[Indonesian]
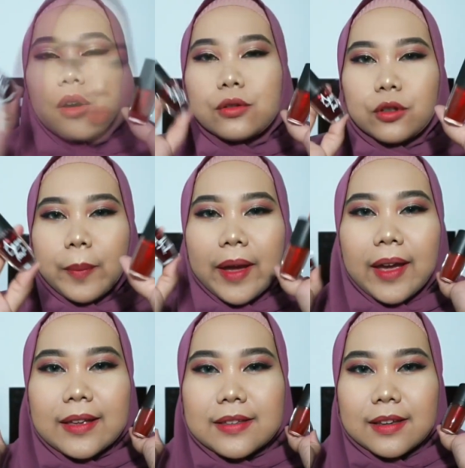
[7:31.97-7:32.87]
untuk
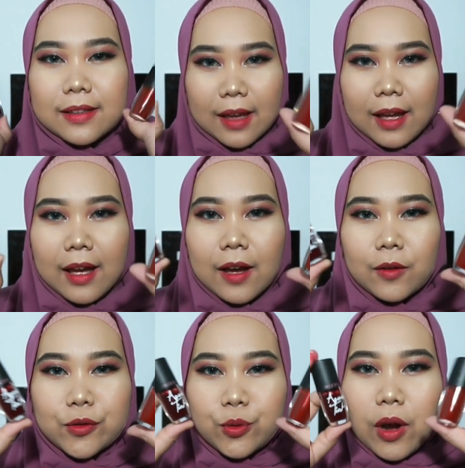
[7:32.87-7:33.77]

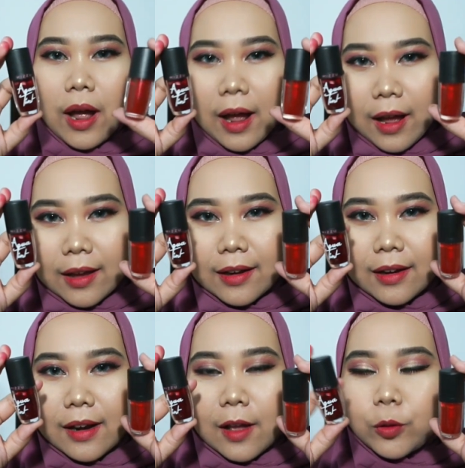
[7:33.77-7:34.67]
packagingnya aku suka
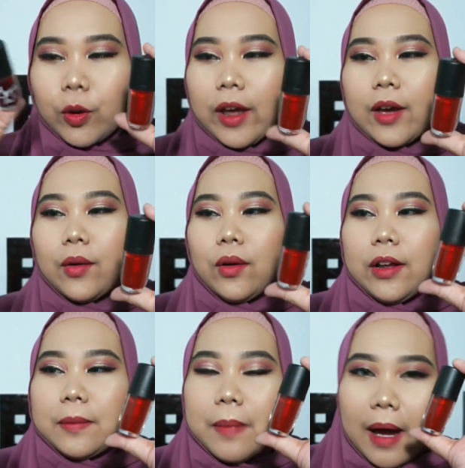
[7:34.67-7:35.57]
ini dia tuh kayak
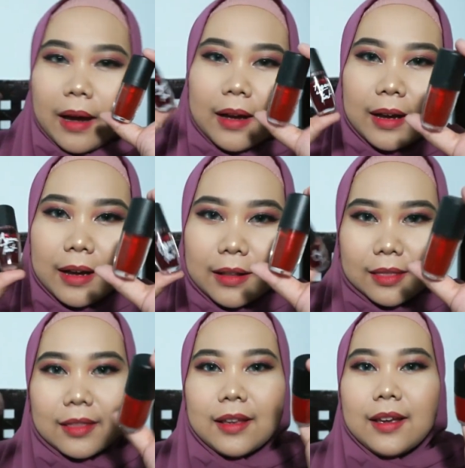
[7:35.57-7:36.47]
unik
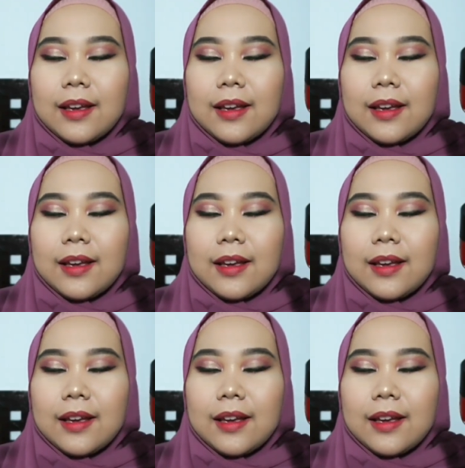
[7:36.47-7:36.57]
banget